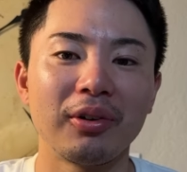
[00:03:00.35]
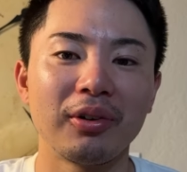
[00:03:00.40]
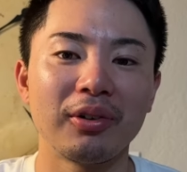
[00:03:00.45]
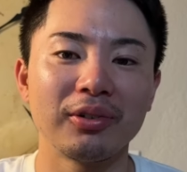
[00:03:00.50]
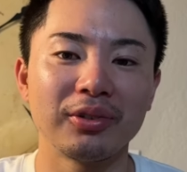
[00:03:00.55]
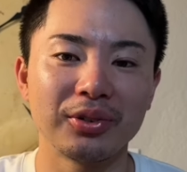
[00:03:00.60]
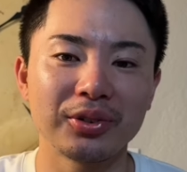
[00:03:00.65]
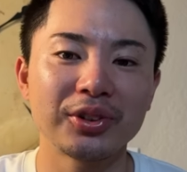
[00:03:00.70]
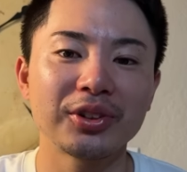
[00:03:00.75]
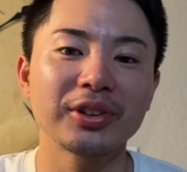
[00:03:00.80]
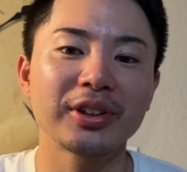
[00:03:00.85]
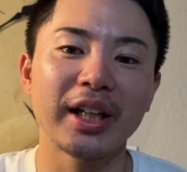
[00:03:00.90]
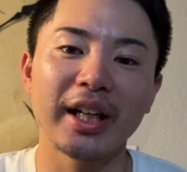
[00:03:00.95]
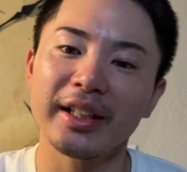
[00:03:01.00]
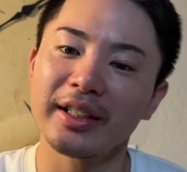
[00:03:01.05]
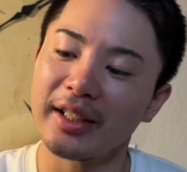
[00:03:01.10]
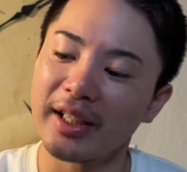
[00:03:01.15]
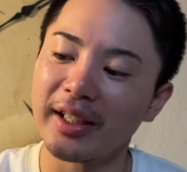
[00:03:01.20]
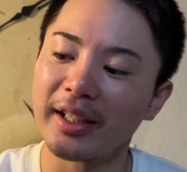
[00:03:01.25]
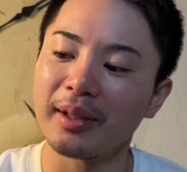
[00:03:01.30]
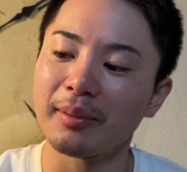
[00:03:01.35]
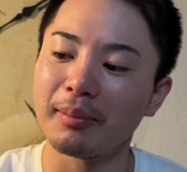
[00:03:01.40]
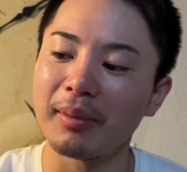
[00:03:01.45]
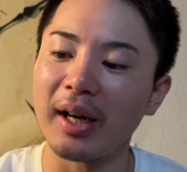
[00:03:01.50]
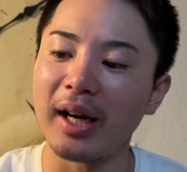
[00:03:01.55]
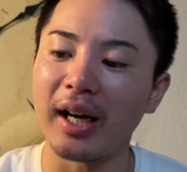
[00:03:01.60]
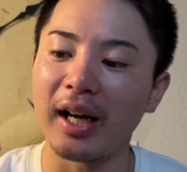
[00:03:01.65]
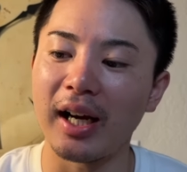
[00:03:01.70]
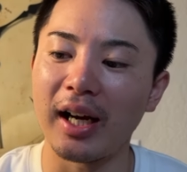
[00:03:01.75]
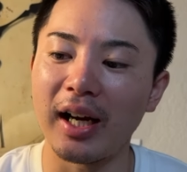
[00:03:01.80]
普通大体、ま
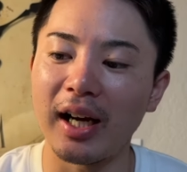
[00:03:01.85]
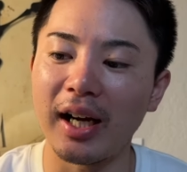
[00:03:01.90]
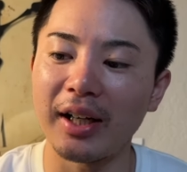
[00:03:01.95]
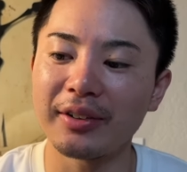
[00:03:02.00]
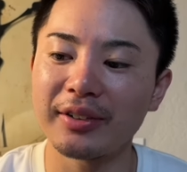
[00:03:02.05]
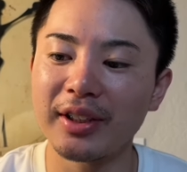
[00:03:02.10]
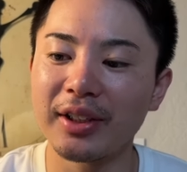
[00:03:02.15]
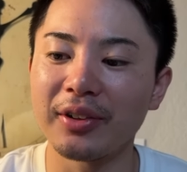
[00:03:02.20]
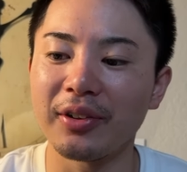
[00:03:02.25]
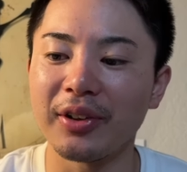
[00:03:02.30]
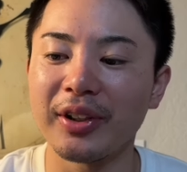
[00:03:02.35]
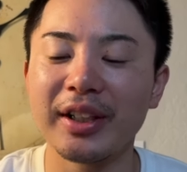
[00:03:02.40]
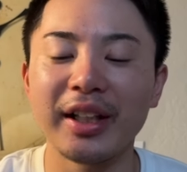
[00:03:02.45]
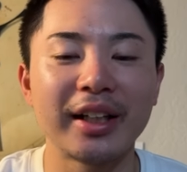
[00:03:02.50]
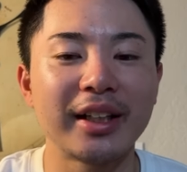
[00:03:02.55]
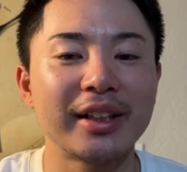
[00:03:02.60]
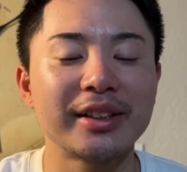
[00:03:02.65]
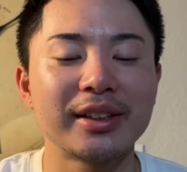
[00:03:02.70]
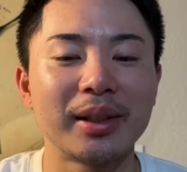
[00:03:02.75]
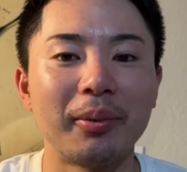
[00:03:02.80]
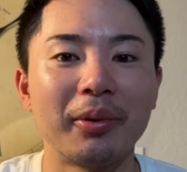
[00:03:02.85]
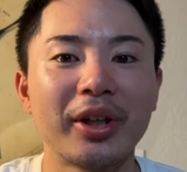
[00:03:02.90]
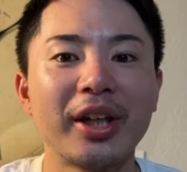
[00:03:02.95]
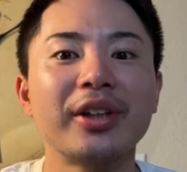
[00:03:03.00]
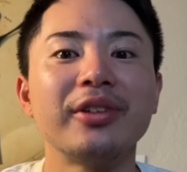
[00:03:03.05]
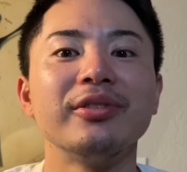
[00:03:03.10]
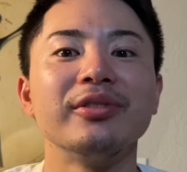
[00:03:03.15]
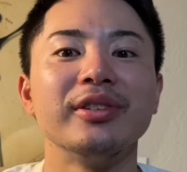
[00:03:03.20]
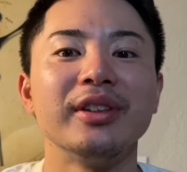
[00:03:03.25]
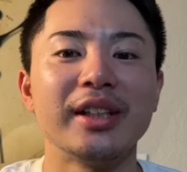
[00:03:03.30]
あ、ある程度痛いやつでも効
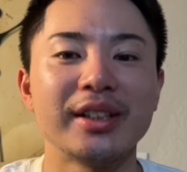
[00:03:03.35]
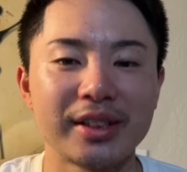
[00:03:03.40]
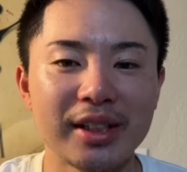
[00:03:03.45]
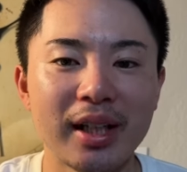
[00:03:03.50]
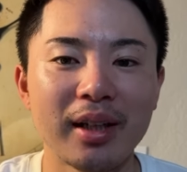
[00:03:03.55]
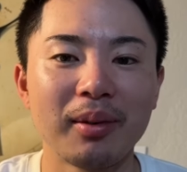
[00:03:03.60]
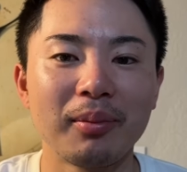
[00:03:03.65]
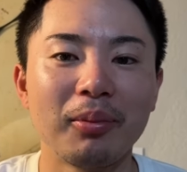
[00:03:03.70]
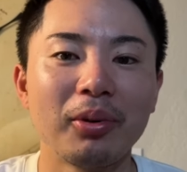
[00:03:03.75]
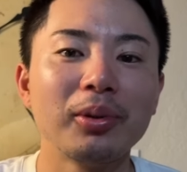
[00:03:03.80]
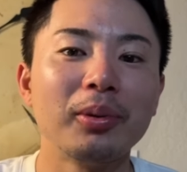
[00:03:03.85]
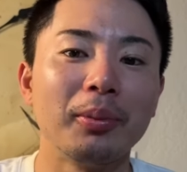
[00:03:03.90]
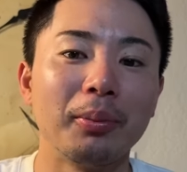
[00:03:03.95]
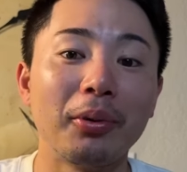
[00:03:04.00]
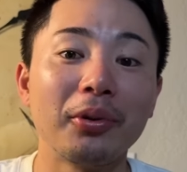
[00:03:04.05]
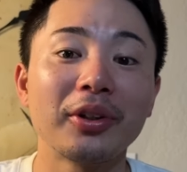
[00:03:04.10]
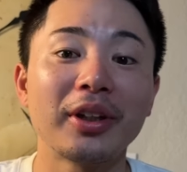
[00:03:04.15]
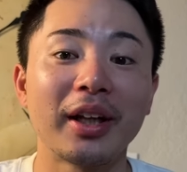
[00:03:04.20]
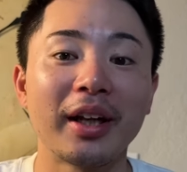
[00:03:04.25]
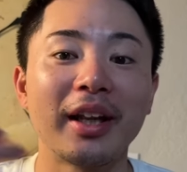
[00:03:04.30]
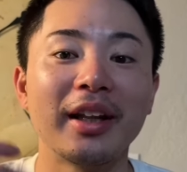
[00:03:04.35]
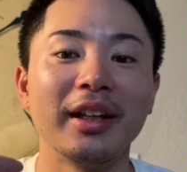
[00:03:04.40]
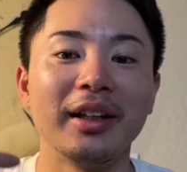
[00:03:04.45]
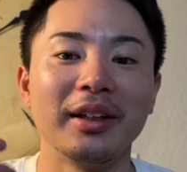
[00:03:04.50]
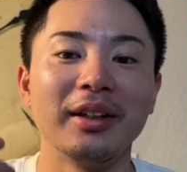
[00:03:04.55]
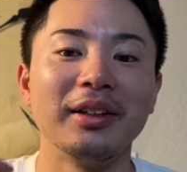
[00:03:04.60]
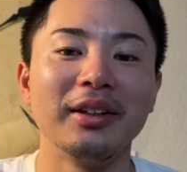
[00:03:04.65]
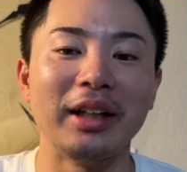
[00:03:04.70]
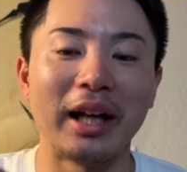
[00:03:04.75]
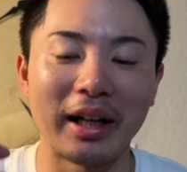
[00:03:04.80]
くんですね。僕もボルタレン
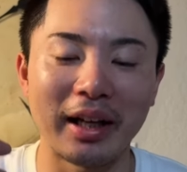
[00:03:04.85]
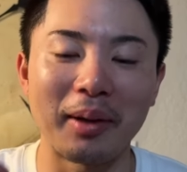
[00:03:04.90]
何